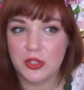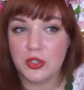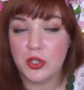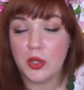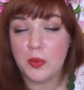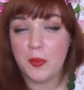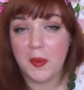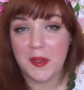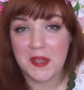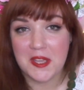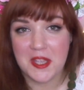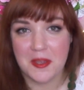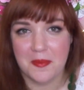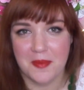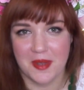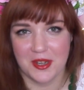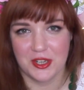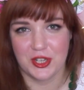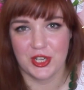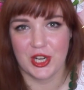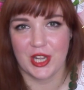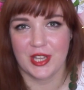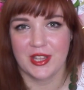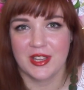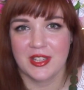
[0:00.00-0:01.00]
Topie nie ma
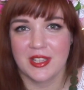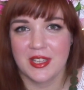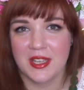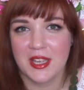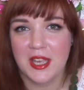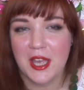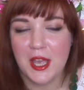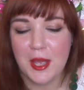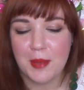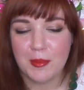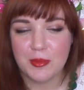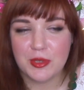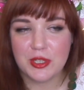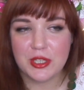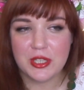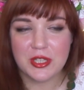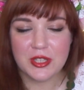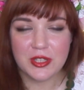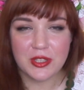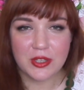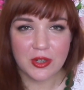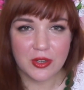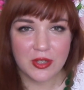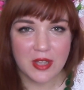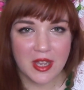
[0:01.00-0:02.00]
żadny.
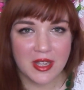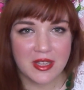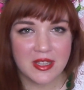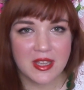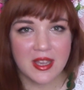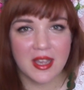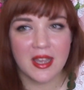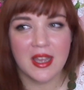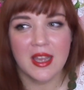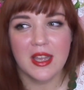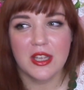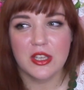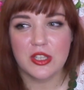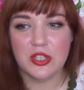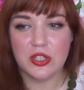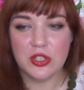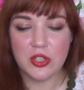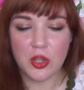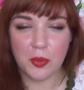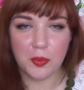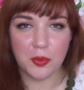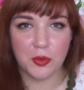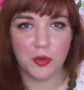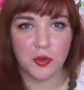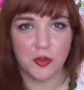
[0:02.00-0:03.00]
Przystrojenie
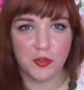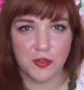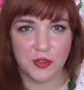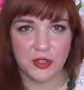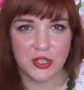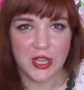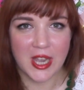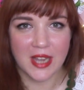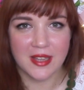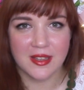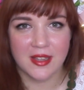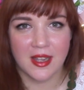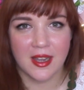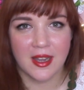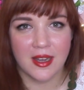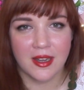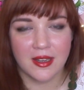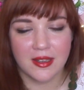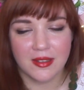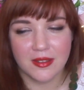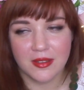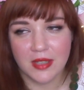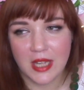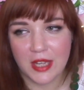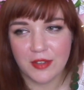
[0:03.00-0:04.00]
snopków
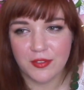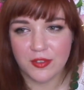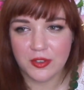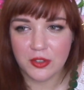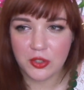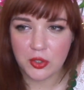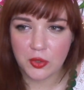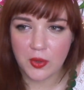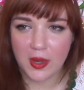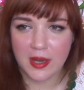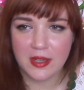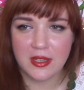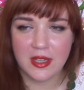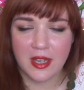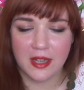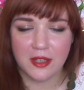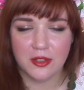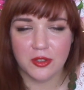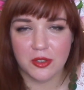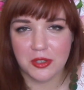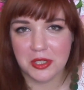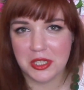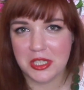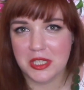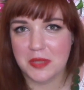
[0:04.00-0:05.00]
siana, ewentualnie jak
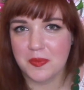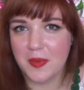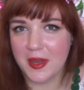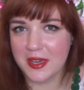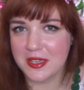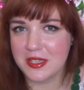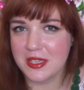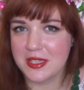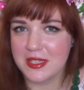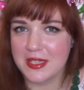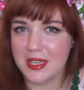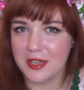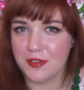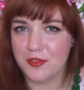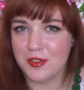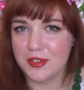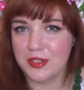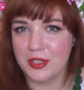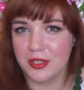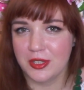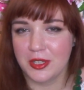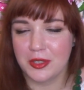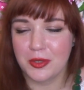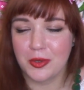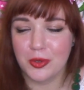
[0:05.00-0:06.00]
ktoś jest bardziej
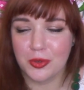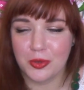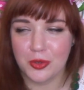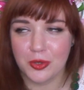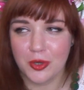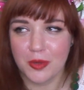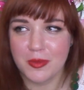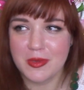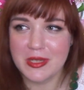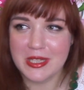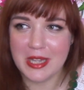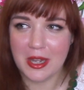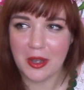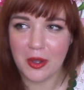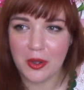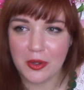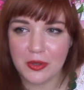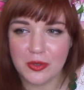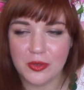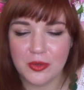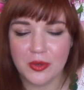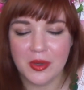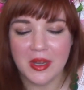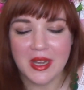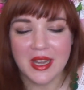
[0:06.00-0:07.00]
zachwycony kulturą
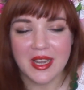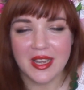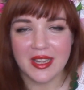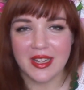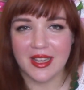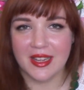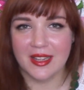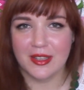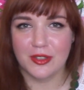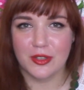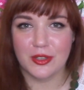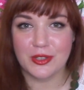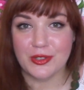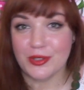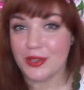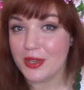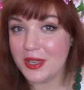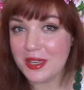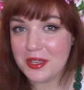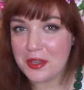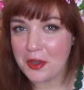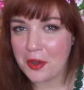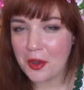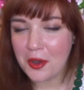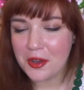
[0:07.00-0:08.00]
zachodu, e, to
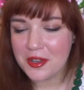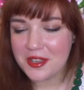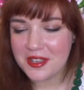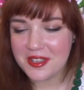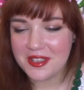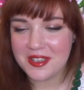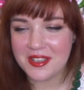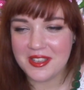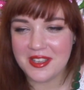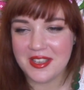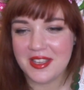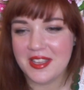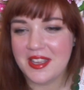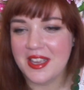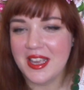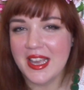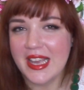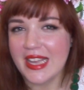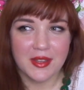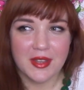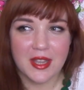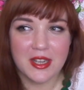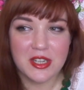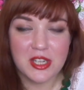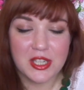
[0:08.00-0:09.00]
strojenie choinki.
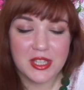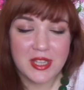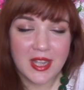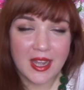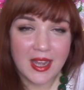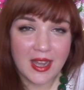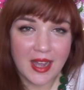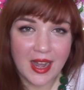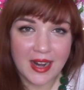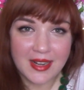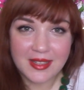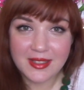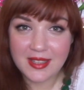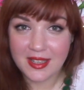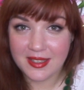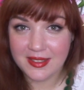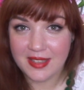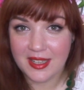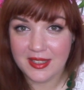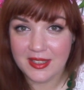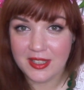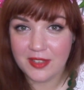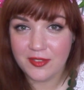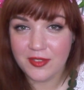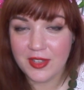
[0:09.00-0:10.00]
Także ta
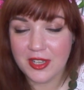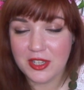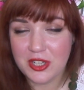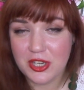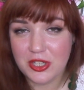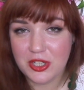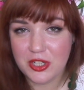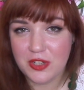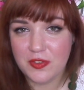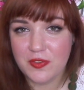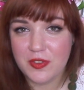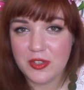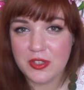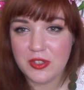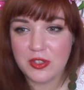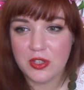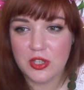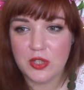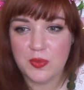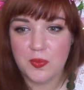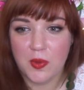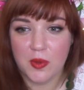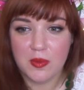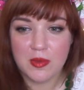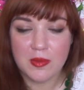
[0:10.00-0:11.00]
alternatywna
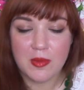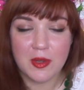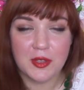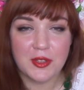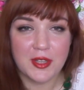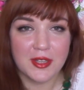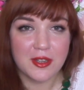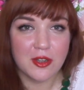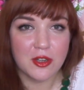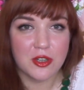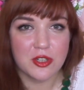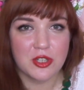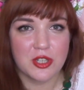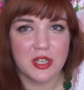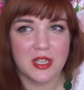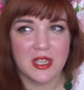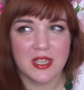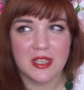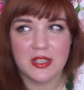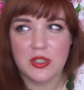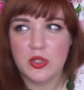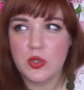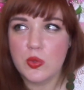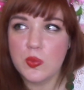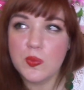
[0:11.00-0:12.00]
rzeczywistość, pomimo tego, że
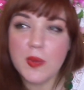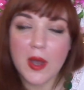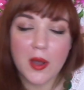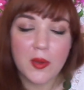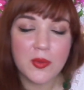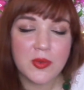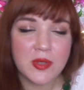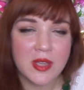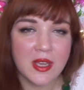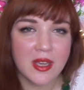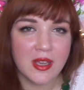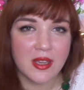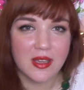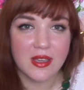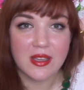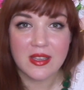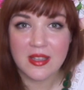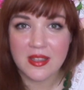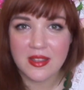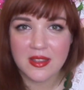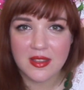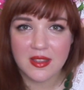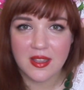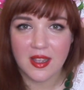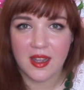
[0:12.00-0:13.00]
jest zupełnie
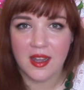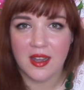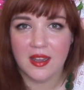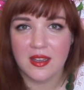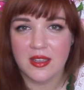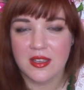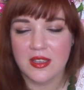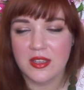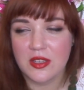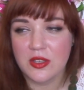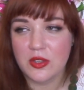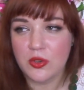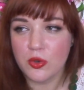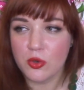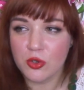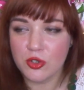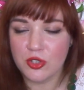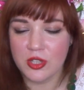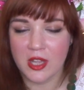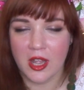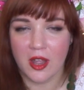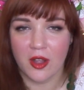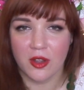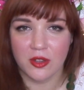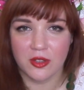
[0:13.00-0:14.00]
inna i
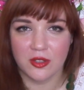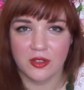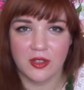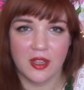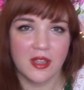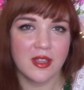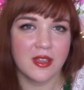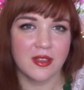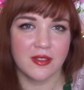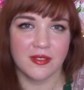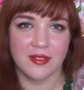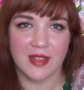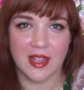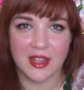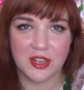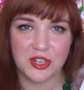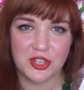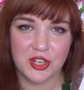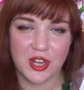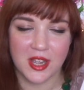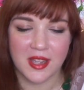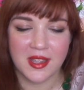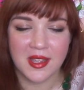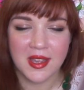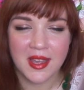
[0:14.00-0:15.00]
różna od tej
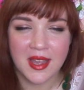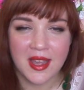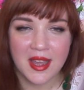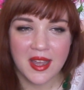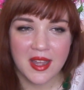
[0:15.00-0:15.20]
naszej,